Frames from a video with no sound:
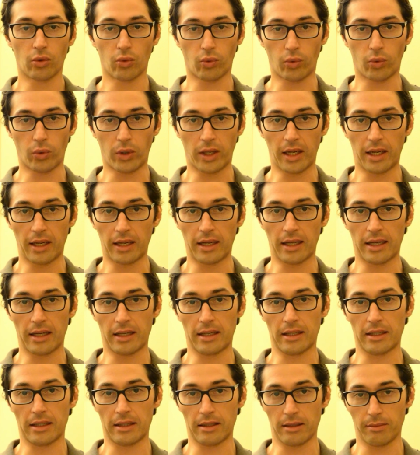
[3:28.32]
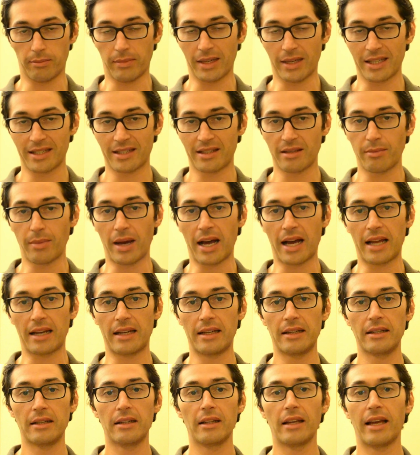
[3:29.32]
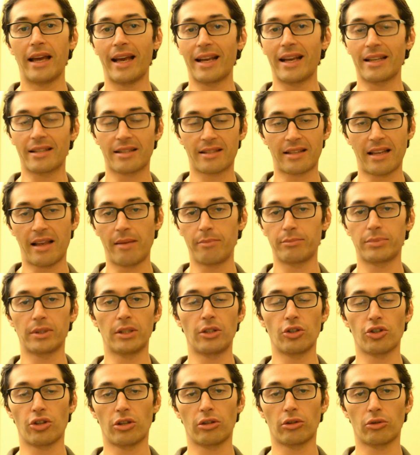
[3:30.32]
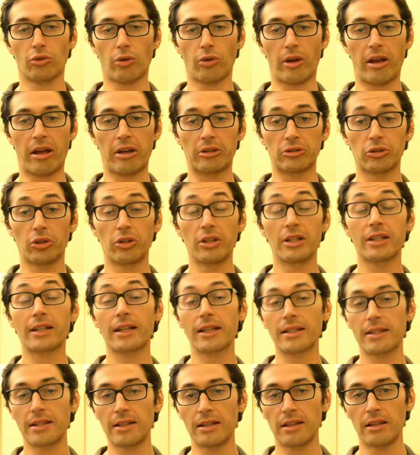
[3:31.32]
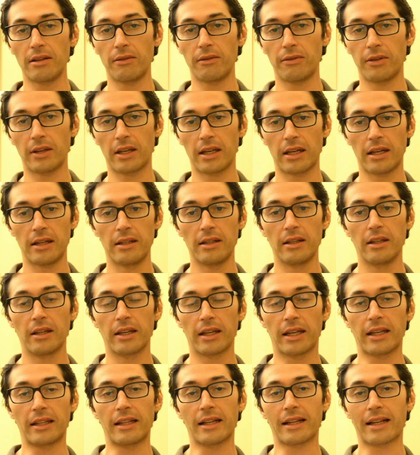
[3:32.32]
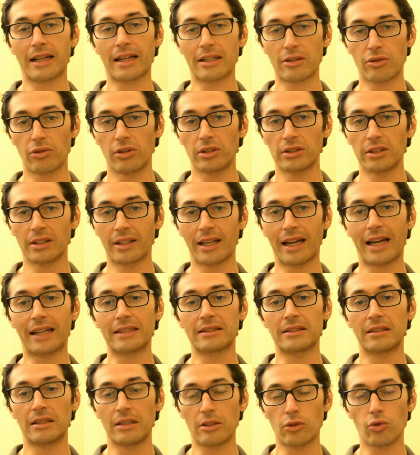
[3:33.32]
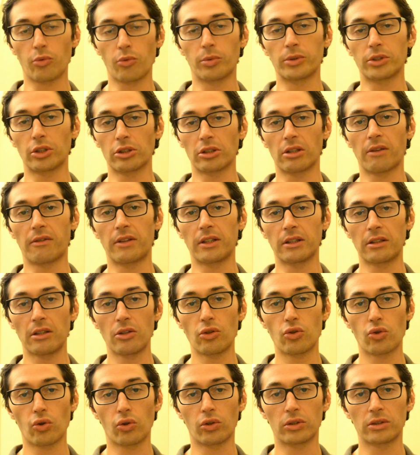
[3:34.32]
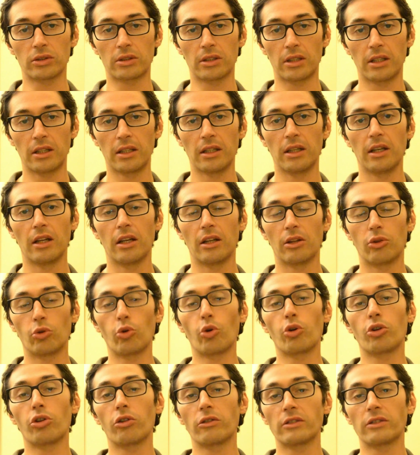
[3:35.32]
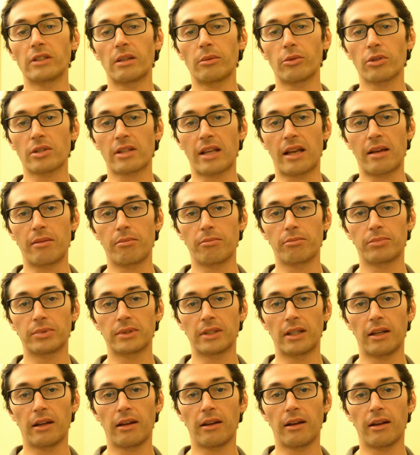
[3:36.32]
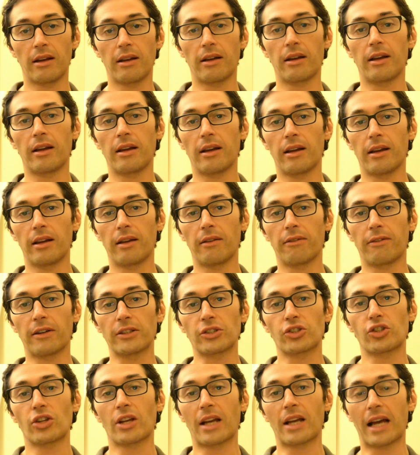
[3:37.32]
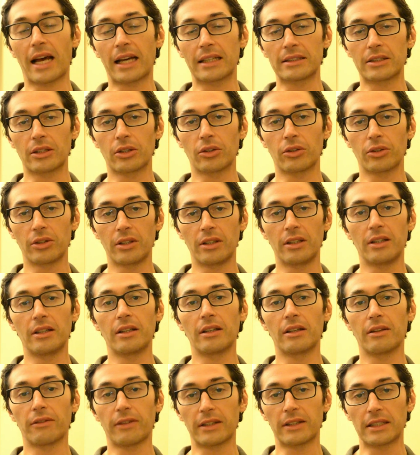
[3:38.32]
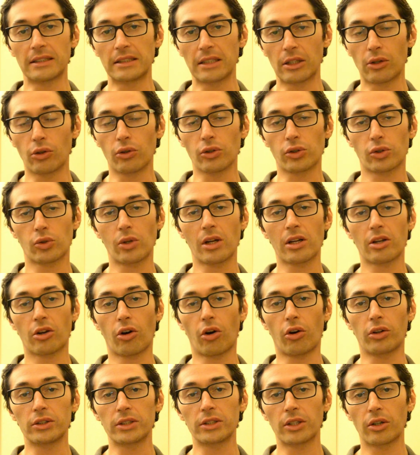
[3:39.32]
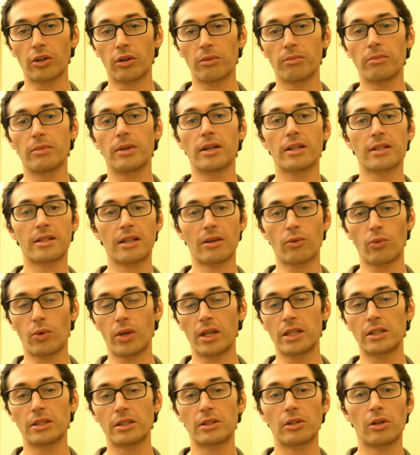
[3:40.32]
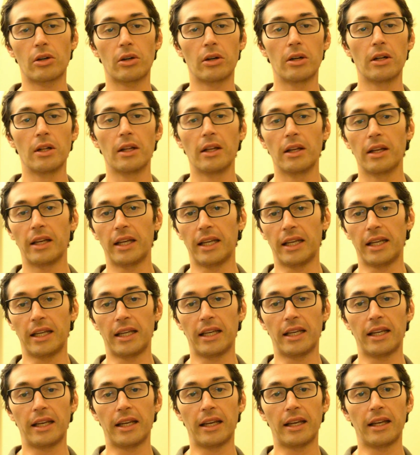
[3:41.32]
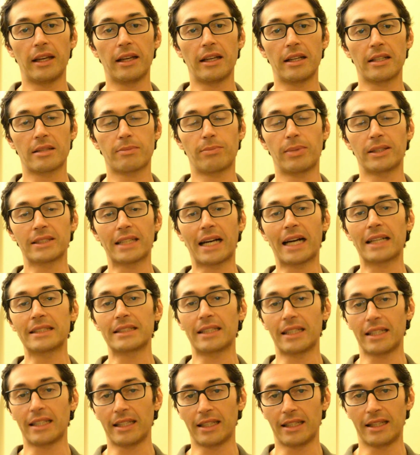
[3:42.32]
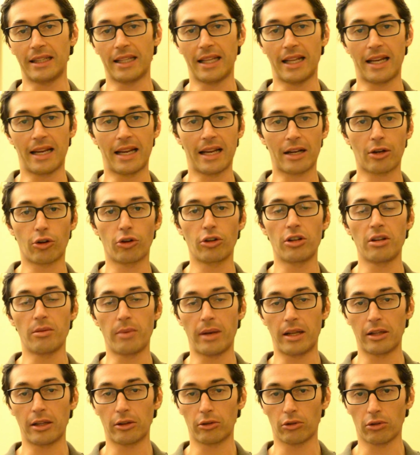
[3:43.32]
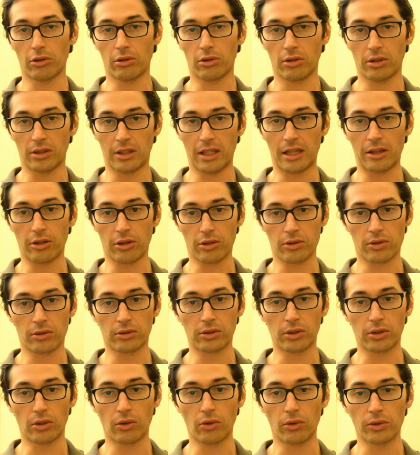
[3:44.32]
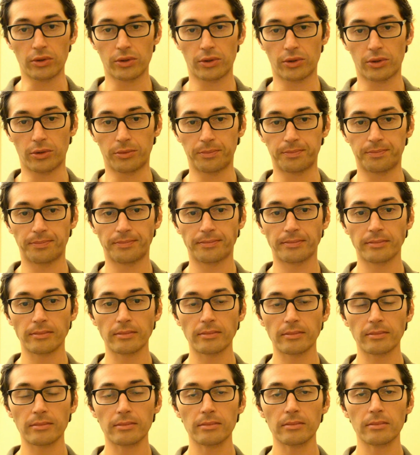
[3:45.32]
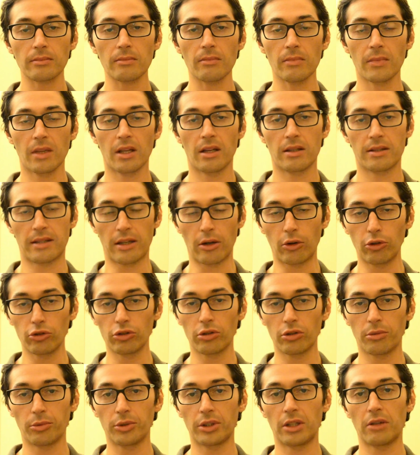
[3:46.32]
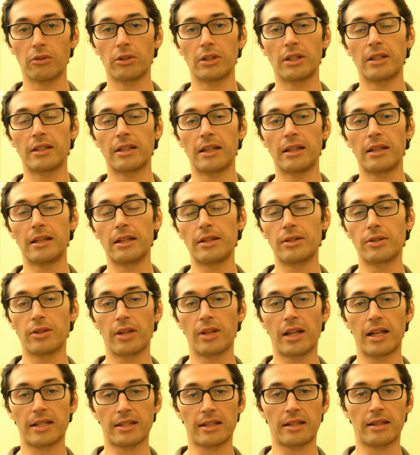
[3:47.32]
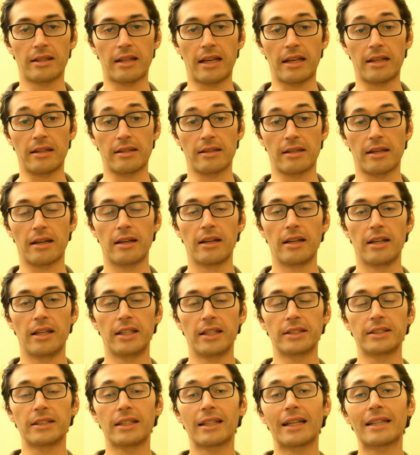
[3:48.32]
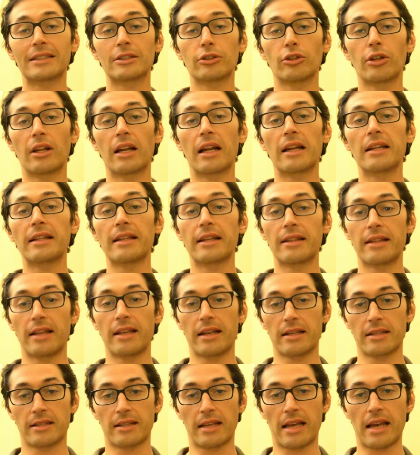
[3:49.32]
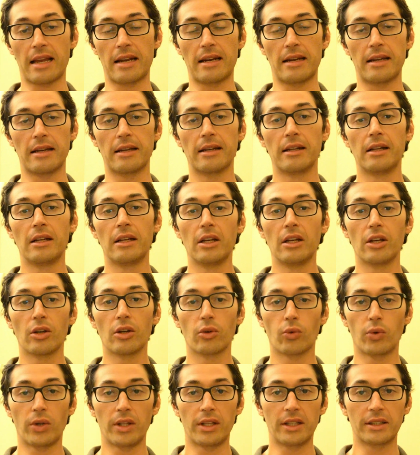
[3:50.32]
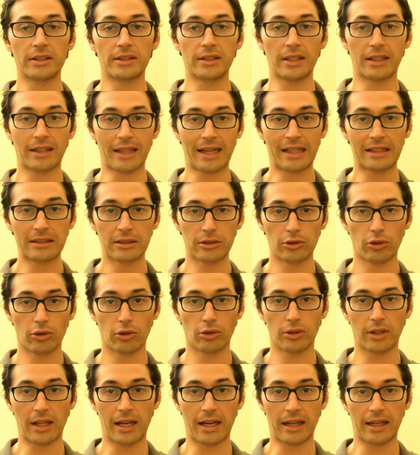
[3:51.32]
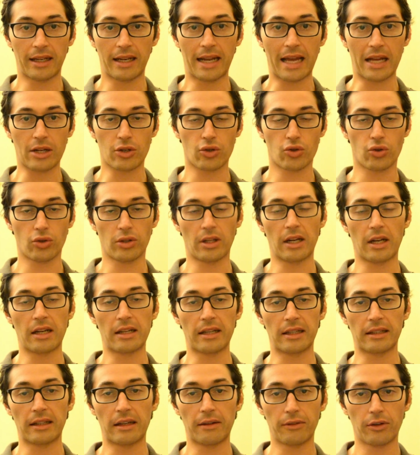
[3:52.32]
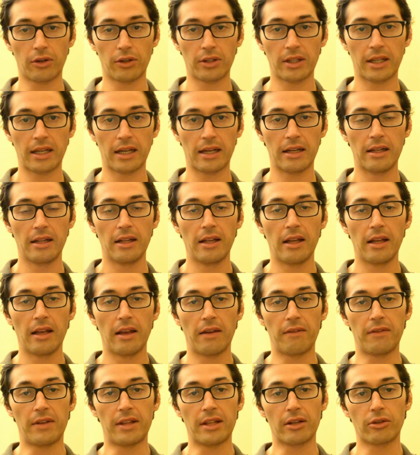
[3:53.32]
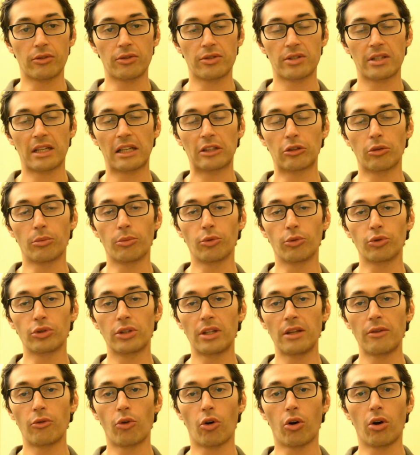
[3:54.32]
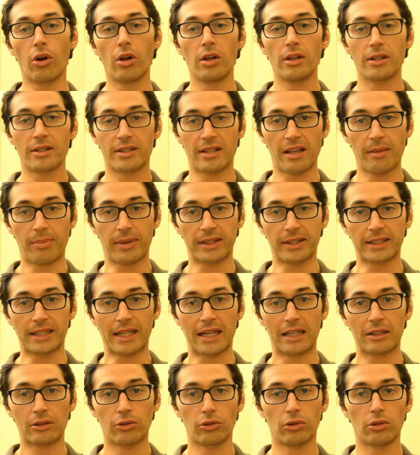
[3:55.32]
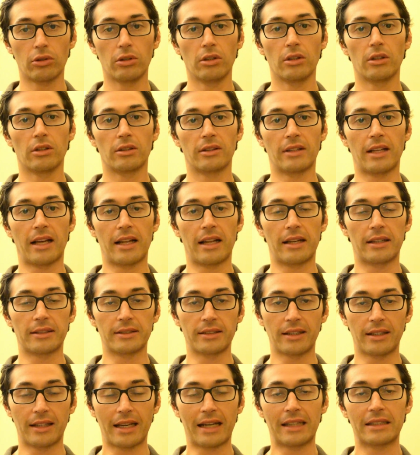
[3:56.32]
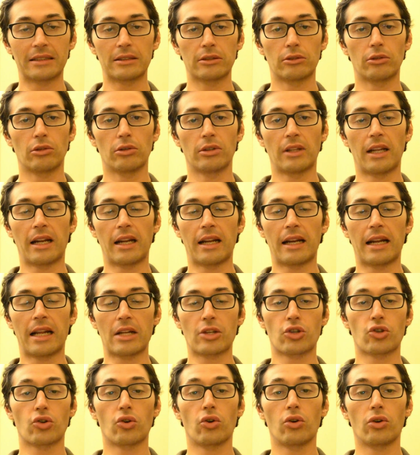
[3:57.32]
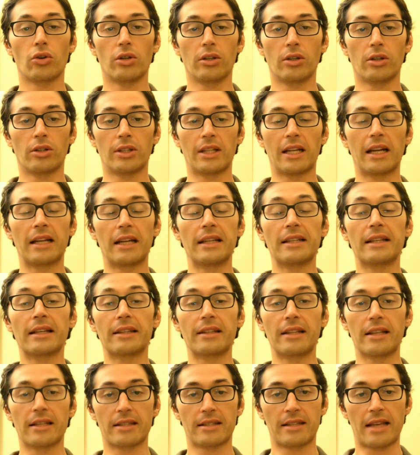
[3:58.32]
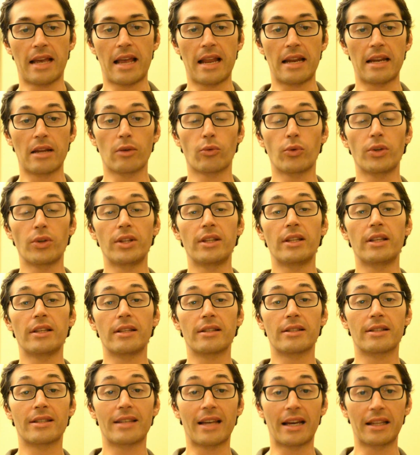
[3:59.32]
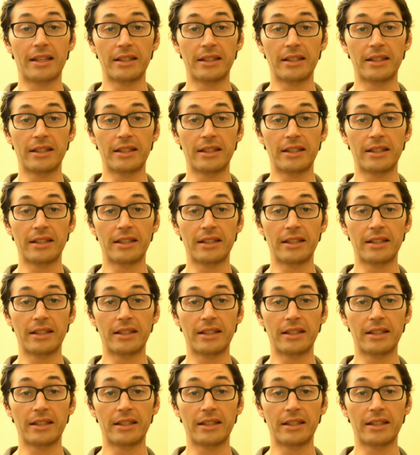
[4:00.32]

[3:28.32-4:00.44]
quella massimale è sempre di 100 euro, il che significa che nel caso di ritardi superiori a 20 giorni noi dovremo sempre eh, farci carico di fare ricorso al Corecom, seguirlo e, eh, e sperare nell'accoglimento del nostro ricorso. Secondo motivo di indennizzo della sentenza, il ritardo della linea DSL. Quindi il ritardo dell'allaccio della linea telefonica viene considerato motivo separato dal ritardo dell'allaccio eh, della linea DSL, quindi si ha